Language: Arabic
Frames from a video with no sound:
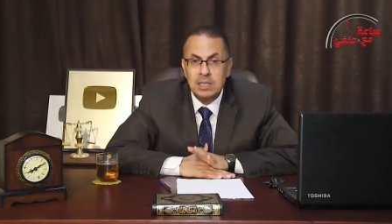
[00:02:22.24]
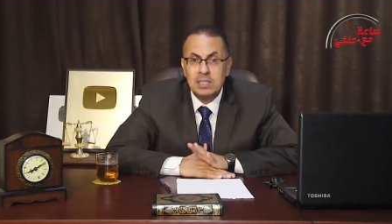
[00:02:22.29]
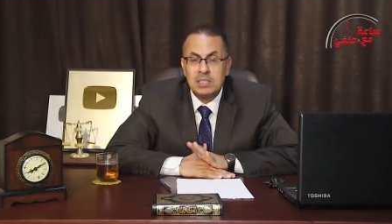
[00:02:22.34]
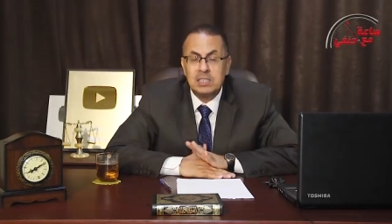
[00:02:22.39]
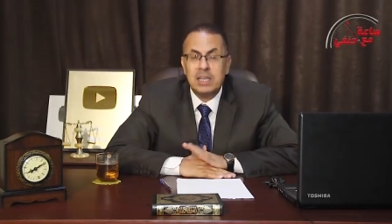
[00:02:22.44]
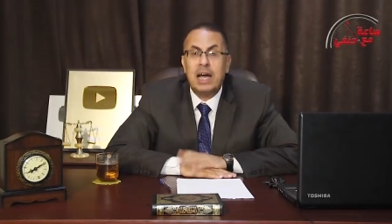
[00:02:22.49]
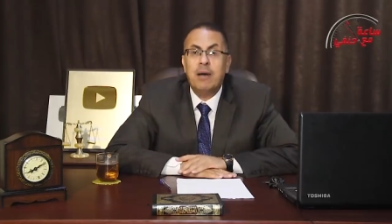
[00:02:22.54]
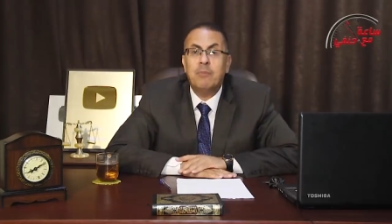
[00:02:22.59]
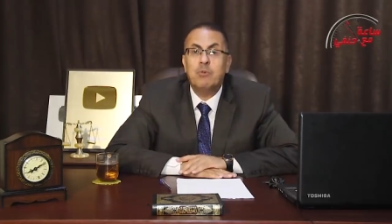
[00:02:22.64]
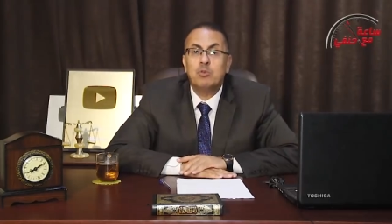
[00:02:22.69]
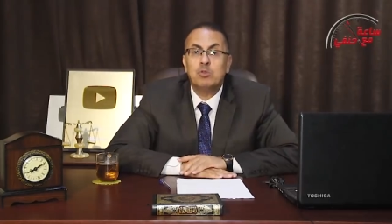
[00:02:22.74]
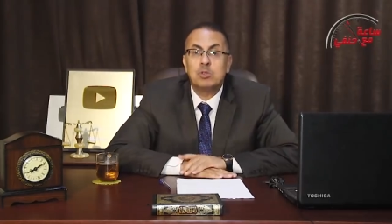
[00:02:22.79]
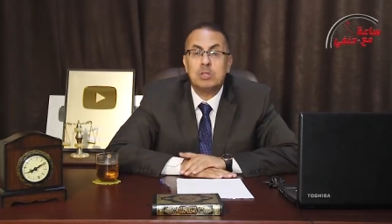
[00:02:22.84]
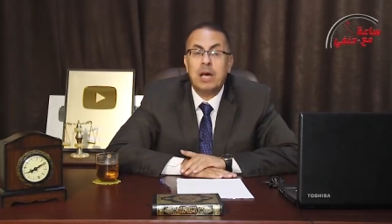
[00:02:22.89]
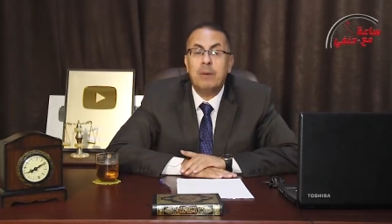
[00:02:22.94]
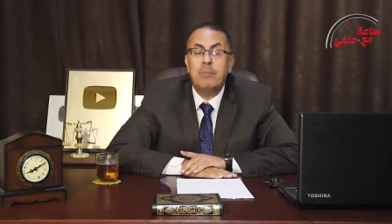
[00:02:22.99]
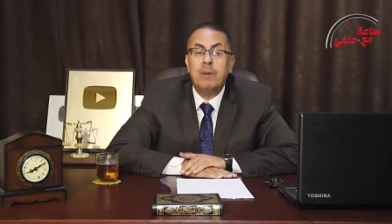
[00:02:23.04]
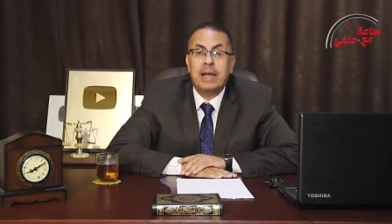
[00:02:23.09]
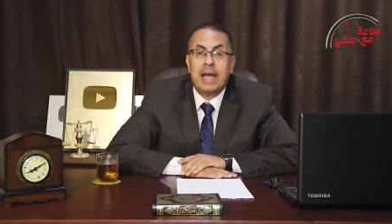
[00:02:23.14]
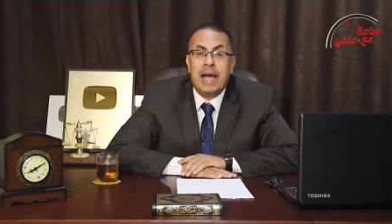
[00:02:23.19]
صاحبي
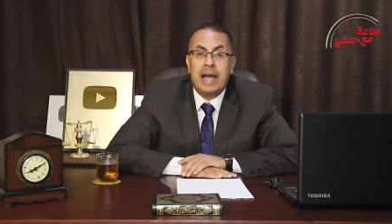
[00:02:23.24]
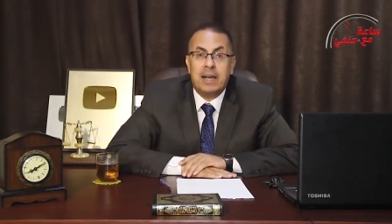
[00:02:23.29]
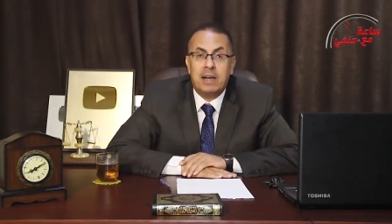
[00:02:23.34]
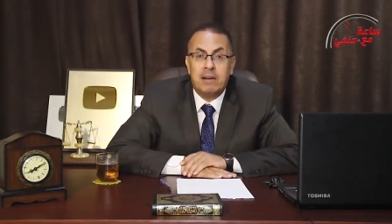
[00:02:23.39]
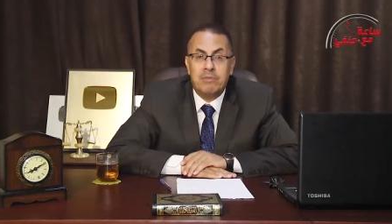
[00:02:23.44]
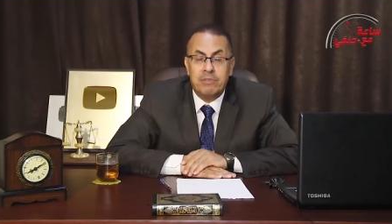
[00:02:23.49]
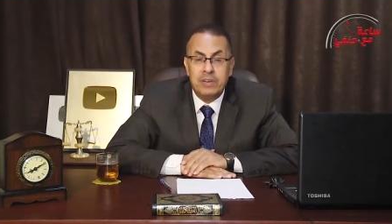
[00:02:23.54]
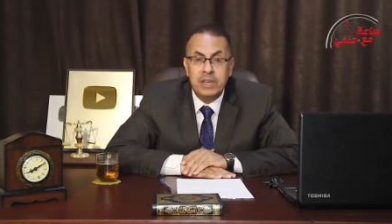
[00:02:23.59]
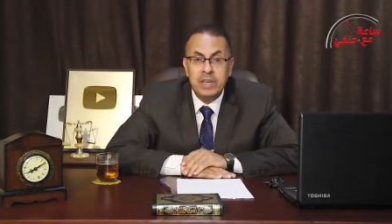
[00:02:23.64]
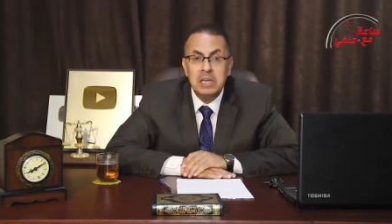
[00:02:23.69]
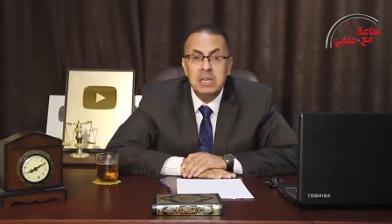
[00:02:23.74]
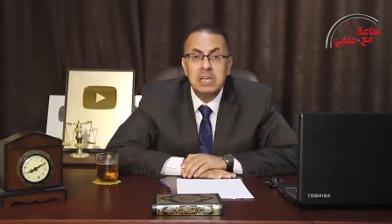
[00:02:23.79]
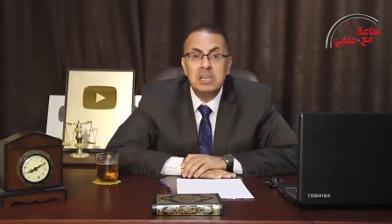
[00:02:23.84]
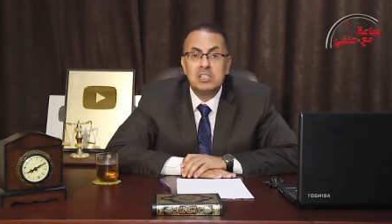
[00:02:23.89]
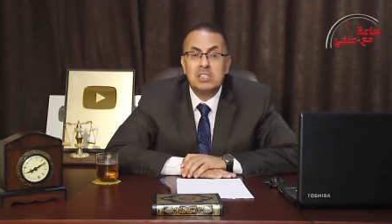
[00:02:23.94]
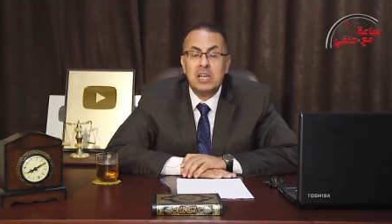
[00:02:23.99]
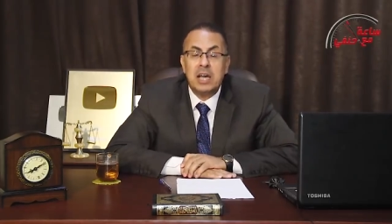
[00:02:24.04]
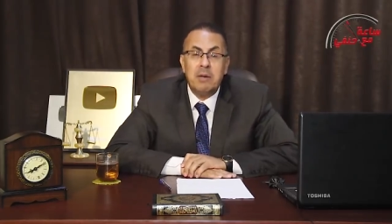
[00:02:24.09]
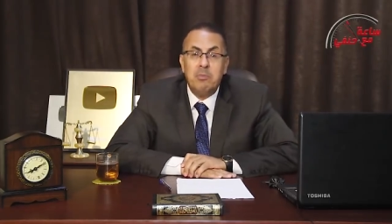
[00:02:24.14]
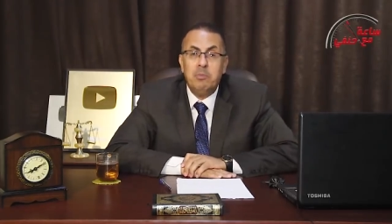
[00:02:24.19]
وصاحبك على الكافيه
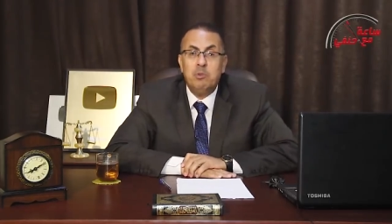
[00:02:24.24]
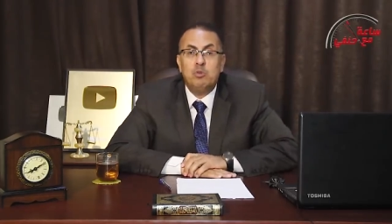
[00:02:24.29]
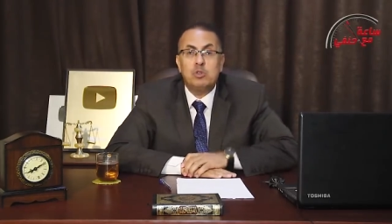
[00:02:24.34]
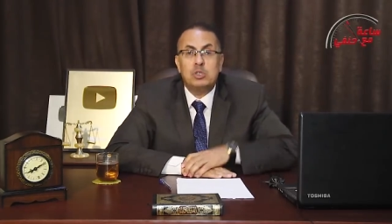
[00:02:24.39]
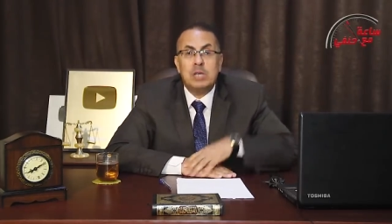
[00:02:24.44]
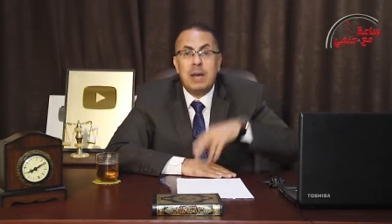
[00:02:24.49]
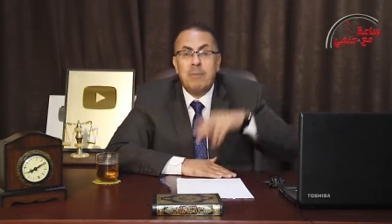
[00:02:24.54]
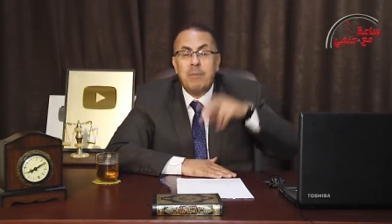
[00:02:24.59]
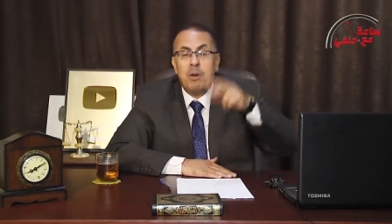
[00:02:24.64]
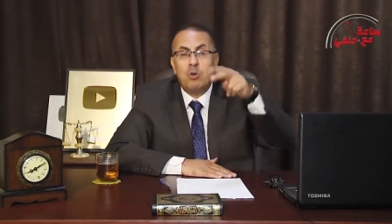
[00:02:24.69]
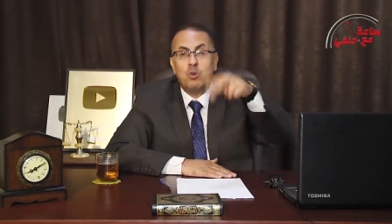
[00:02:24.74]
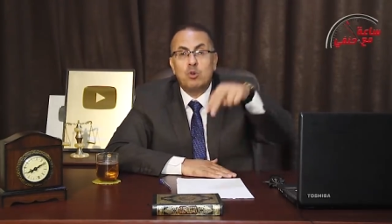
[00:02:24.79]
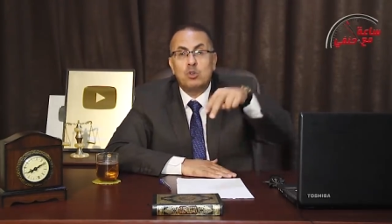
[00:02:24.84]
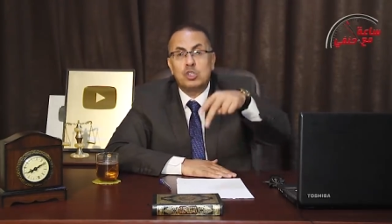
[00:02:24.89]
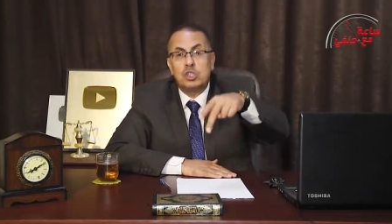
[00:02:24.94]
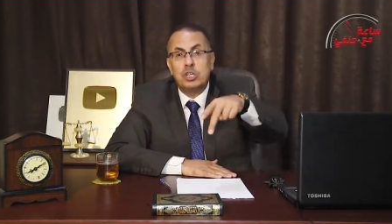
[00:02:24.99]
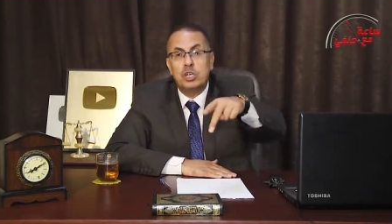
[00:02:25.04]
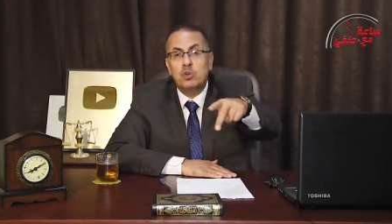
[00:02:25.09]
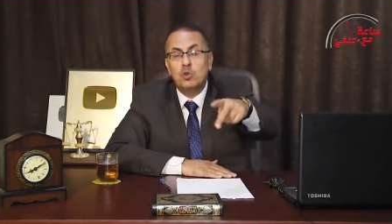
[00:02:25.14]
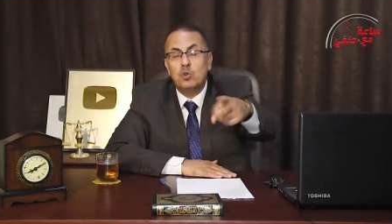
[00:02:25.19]
صاحبي وصاحبك
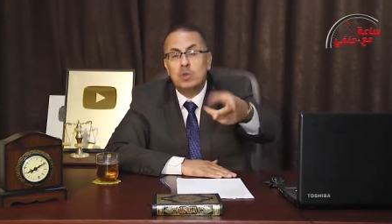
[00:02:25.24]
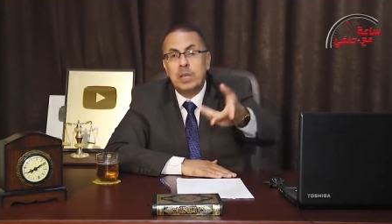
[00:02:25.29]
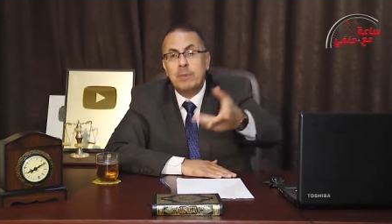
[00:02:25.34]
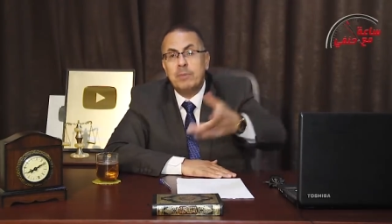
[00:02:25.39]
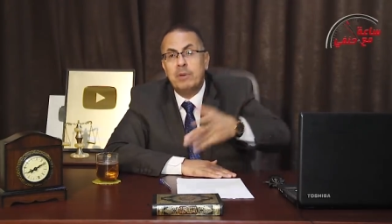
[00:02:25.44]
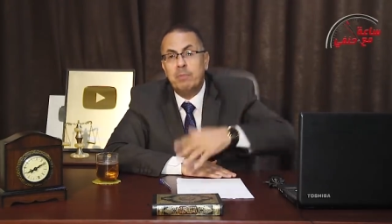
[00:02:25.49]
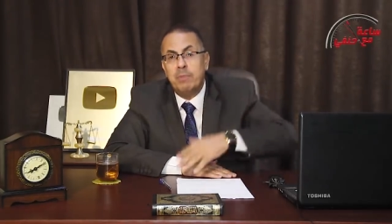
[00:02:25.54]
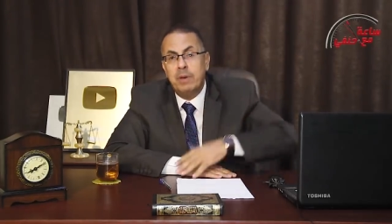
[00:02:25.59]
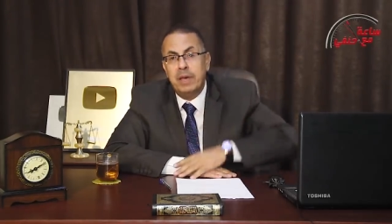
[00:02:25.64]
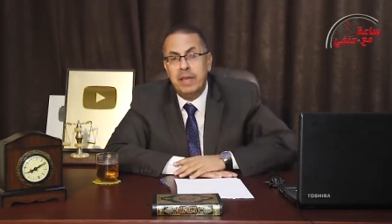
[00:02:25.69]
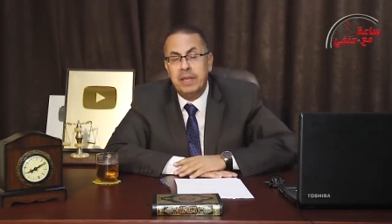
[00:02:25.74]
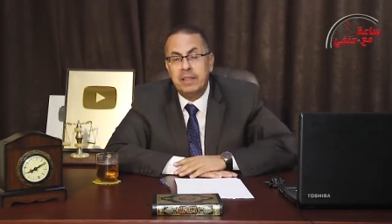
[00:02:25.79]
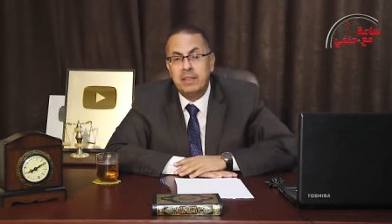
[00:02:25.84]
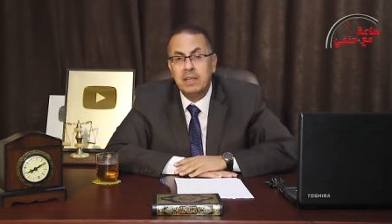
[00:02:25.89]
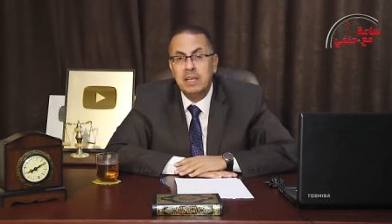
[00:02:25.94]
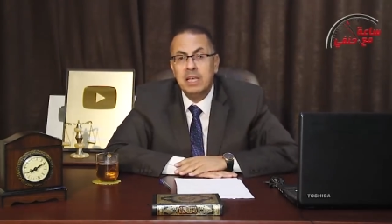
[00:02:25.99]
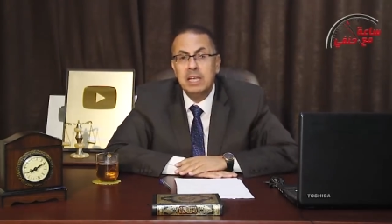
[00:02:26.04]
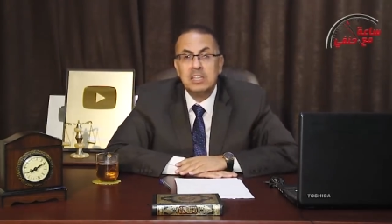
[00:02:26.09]
كرسيين قدام البيت